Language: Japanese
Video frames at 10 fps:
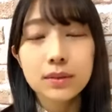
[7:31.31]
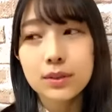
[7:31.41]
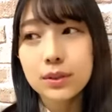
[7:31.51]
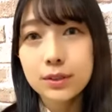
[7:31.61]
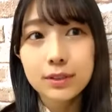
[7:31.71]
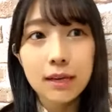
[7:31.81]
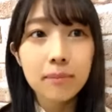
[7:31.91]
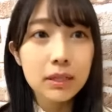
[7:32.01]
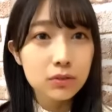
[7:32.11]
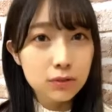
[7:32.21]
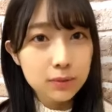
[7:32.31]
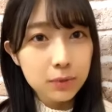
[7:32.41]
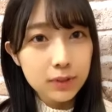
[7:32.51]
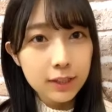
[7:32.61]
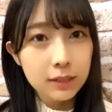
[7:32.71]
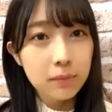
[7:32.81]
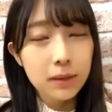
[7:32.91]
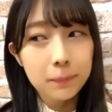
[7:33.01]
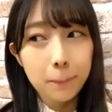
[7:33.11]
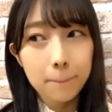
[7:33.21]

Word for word: そう何バトルもね今